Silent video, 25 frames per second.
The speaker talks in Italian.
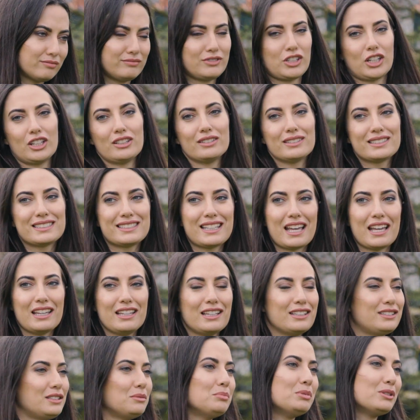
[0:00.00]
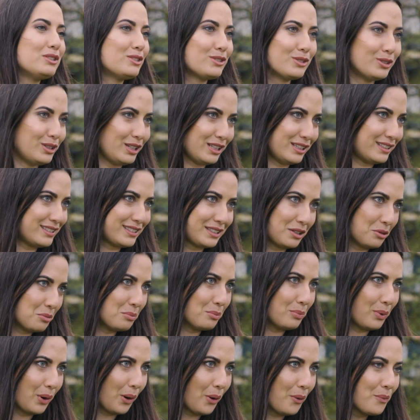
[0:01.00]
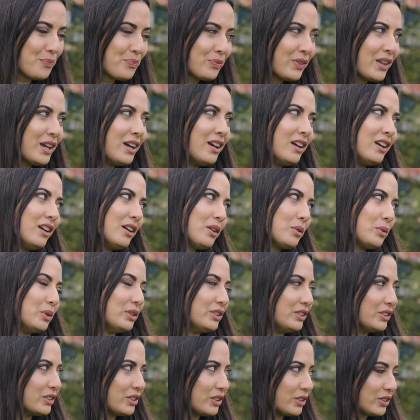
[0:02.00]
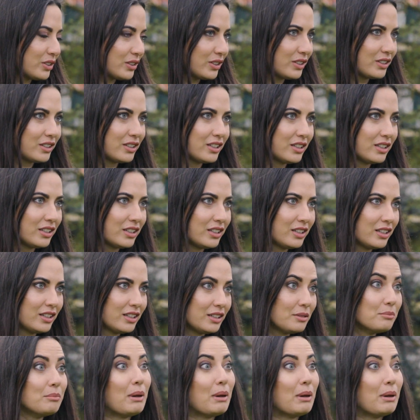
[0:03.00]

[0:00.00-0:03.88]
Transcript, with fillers: Cioè sei esibizionista un po'. Quindi lo ammettiamo questo.